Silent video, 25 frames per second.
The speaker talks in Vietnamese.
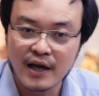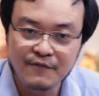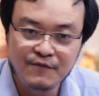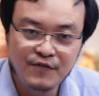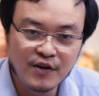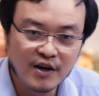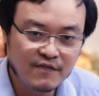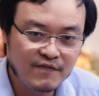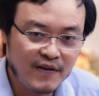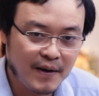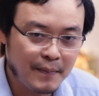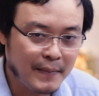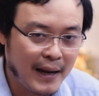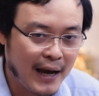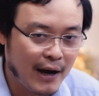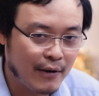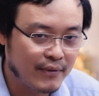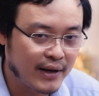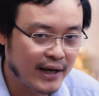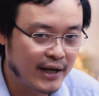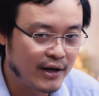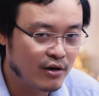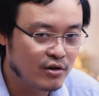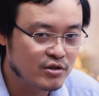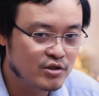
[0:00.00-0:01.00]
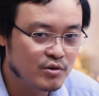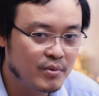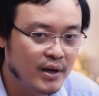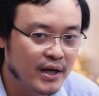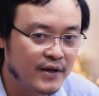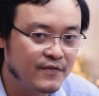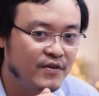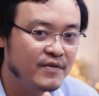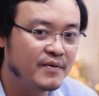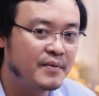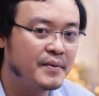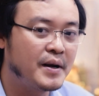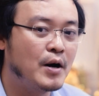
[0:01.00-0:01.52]
Cái phương pháp đào này nó giống
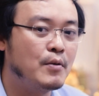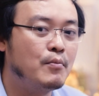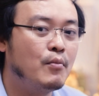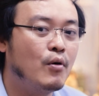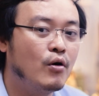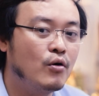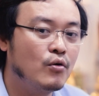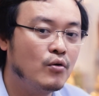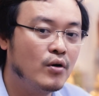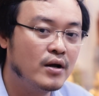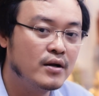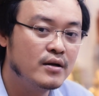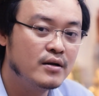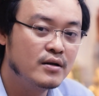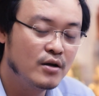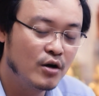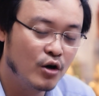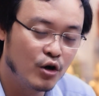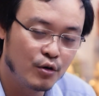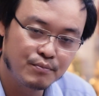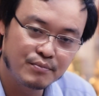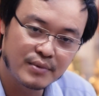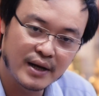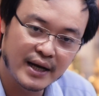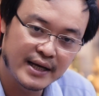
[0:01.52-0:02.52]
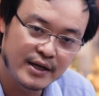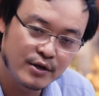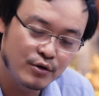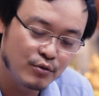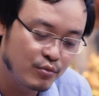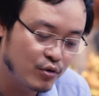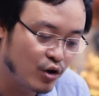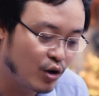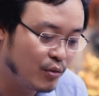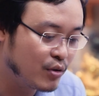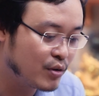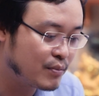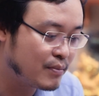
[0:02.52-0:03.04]
hệt phương pháp đào mộ luôn. Hôm nay
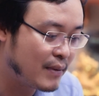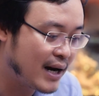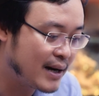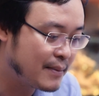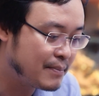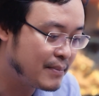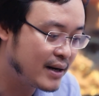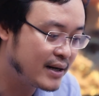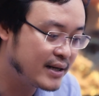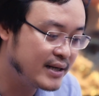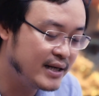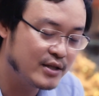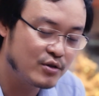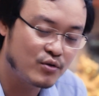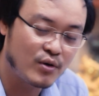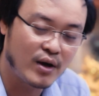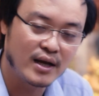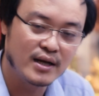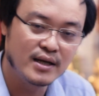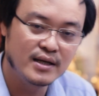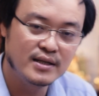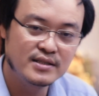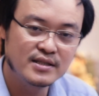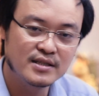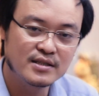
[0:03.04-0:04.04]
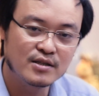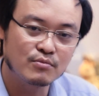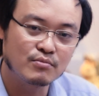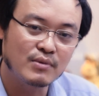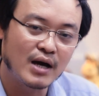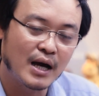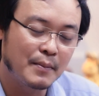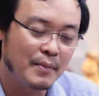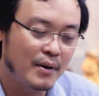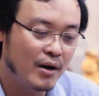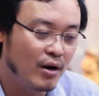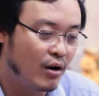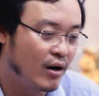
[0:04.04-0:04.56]
cũng có một bác điện thoại lên trên tổng
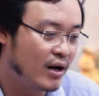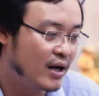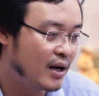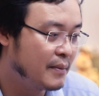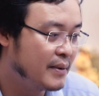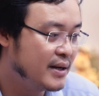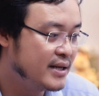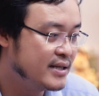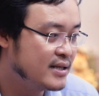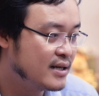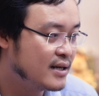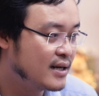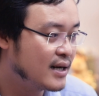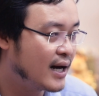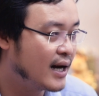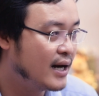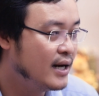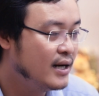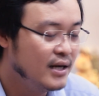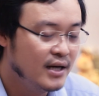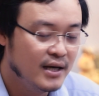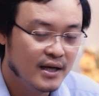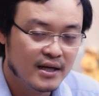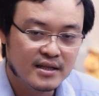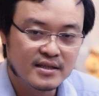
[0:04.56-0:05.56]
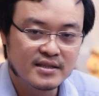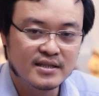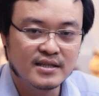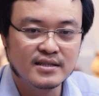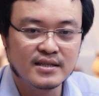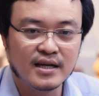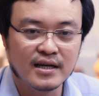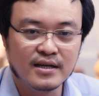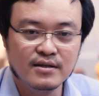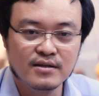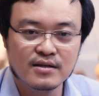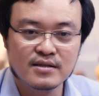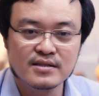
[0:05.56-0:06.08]
đài, bác hỏi là bây giờ là xin
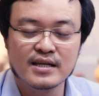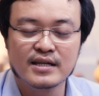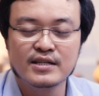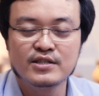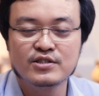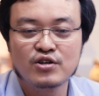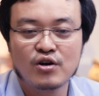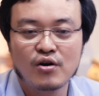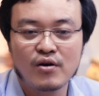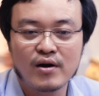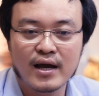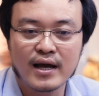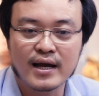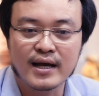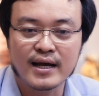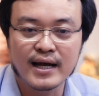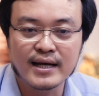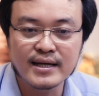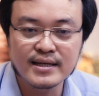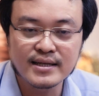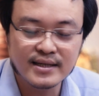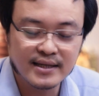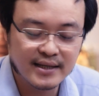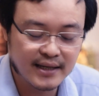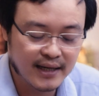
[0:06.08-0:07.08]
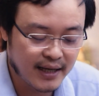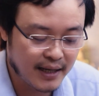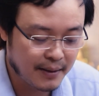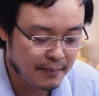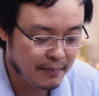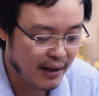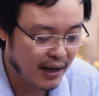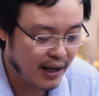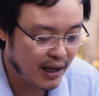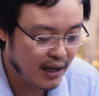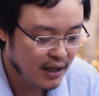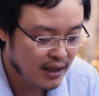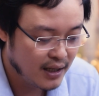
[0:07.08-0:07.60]
thầy hướng dẫn cho cái cách để
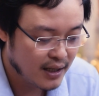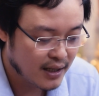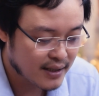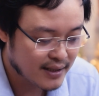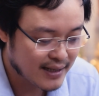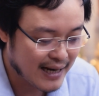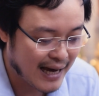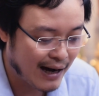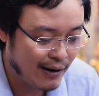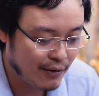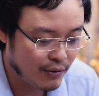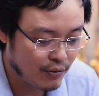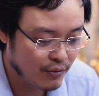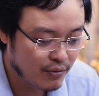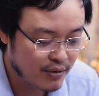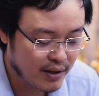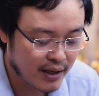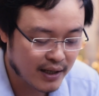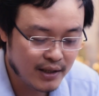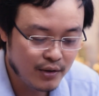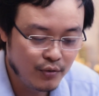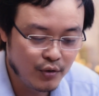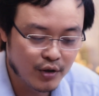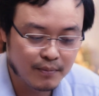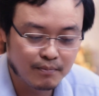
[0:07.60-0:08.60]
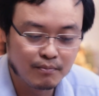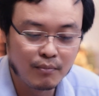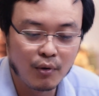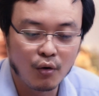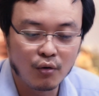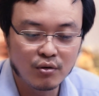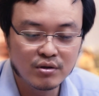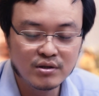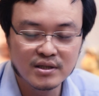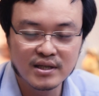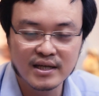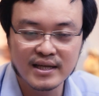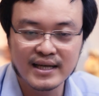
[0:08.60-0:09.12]
mà đào cái huyệt mộ
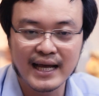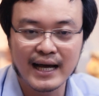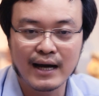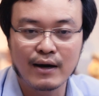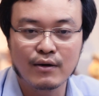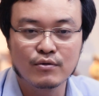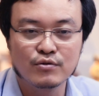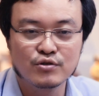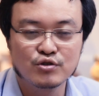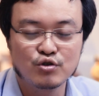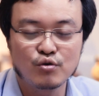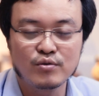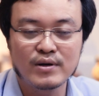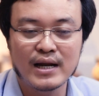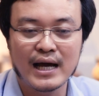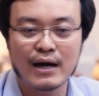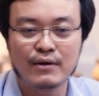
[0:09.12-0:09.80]
như thế nào, chỗ